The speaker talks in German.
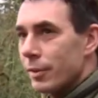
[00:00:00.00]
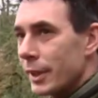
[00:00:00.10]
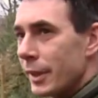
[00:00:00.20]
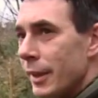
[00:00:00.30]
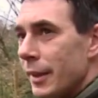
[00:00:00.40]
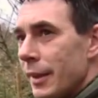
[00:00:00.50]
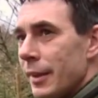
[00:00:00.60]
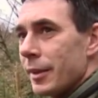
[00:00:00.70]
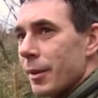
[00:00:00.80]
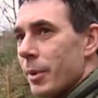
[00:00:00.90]
werden,
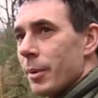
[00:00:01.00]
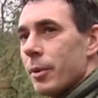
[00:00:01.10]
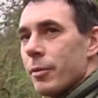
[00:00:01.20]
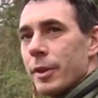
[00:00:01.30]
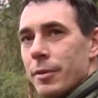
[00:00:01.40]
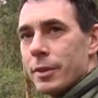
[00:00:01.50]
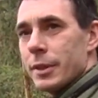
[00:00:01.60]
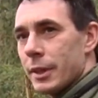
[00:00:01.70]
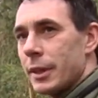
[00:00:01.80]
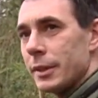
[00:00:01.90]
da bleibe ich auf jeden Fall
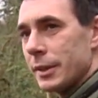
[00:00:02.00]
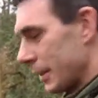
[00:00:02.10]
dran.